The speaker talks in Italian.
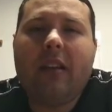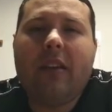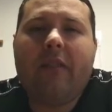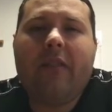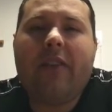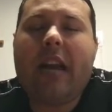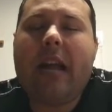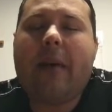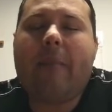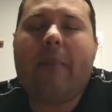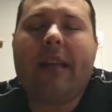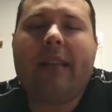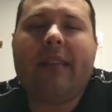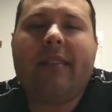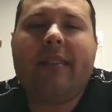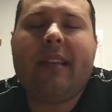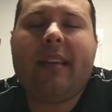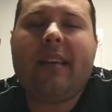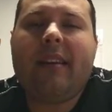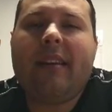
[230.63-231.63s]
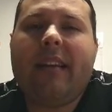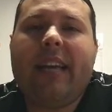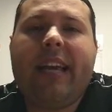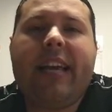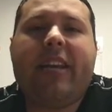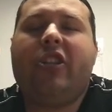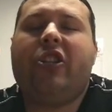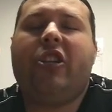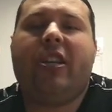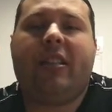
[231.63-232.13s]
veramente
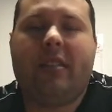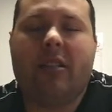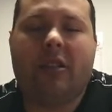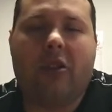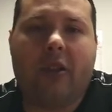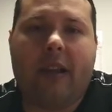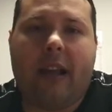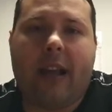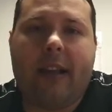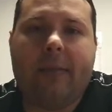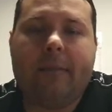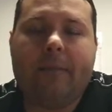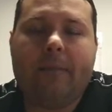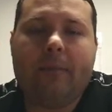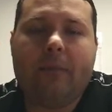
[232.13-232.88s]
eccezionali.